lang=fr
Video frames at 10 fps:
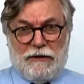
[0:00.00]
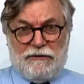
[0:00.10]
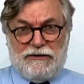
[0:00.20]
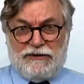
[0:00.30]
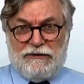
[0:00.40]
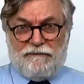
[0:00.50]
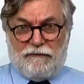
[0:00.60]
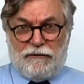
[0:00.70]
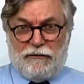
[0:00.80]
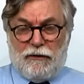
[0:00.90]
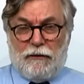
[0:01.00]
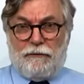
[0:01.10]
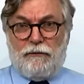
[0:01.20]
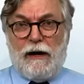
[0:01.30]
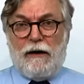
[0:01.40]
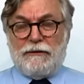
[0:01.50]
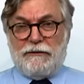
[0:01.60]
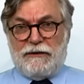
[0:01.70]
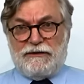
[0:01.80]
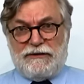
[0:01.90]
On a eu des chiffres sur l'emploi, on
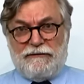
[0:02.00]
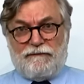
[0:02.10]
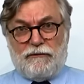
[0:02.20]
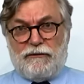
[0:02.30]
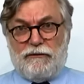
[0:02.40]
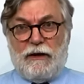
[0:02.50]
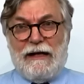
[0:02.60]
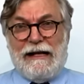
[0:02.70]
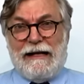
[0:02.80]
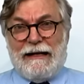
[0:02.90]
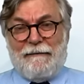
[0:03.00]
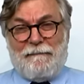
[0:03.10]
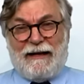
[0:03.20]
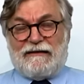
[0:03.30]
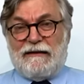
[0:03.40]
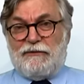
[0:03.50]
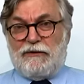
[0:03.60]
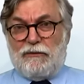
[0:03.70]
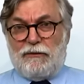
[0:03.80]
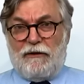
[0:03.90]
a eu des chiffres sur la
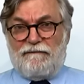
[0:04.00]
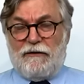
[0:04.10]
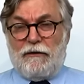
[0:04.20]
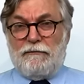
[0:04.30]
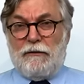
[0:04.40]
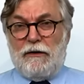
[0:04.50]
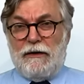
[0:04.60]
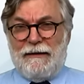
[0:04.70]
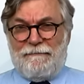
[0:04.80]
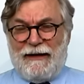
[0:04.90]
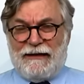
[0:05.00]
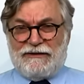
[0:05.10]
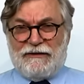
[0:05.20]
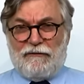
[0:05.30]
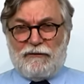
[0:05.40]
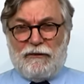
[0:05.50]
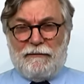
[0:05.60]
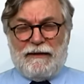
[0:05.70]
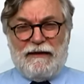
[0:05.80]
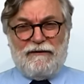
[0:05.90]
perception de l'environnement par les chefs
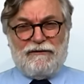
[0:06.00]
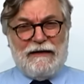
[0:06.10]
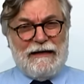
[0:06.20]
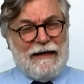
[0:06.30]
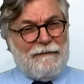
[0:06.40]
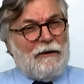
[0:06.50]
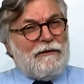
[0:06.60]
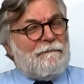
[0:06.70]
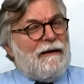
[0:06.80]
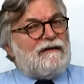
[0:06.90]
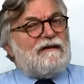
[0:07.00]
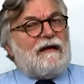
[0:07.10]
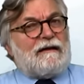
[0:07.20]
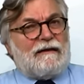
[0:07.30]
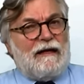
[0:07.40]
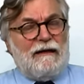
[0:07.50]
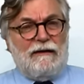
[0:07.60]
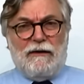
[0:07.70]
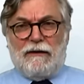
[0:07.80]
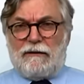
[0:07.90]
d'entreprise. Eh bien, on n'est pas certain
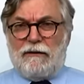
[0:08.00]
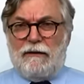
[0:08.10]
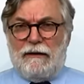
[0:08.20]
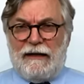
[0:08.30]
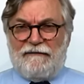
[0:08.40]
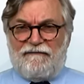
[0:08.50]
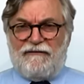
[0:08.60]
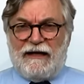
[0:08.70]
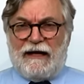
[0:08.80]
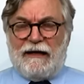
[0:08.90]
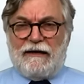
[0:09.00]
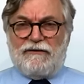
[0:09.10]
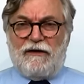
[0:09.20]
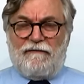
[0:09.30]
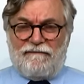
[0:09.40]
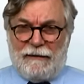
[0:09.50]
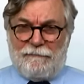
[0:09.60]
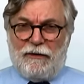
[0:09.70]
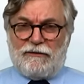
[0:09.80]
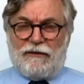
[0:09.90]
que la Federal Reserve, la
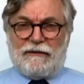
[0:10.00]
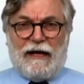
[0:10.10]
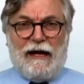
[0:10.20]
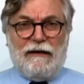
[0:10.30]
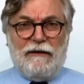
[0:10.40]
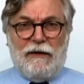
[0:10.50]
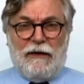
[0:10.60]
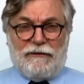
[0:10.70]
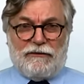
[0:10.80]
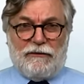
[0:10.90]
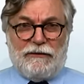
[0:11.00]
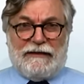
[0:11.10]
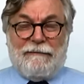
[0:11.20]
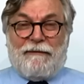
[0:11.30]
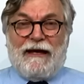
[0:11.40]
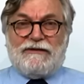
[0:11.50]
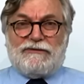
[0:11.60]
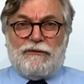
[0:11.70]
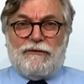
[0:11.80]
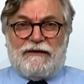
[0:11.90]
Banque centrale, se
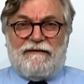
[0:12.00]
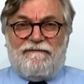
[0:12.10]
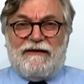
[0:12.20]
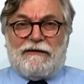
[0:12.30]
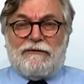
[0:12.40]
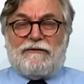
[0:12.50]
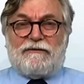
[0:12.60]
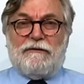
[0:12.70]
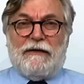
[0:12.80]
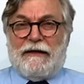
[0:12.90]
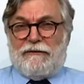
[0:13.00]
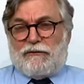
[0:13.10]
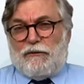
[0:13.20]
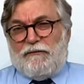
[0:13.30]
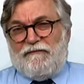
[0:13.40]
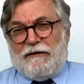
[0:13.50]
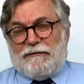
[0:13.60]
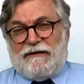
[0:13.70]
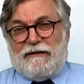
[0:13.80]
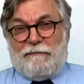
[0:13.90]
dépêche aussi vite que ce, qu'on pouvait
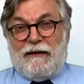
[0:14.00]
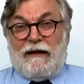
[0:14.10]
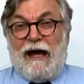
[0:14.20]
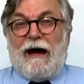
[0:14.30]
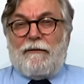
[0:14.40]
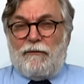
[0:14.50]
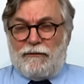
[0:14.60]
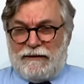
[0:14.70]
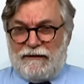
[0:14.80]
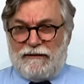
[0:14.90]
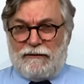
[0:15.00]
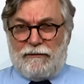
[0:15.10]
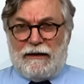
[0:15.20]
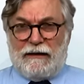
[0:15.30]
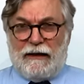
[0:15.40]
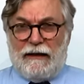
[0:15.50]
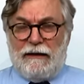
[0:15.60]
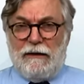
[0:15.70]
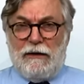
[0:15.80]
anticiper à remonter cette taux d'intérêt.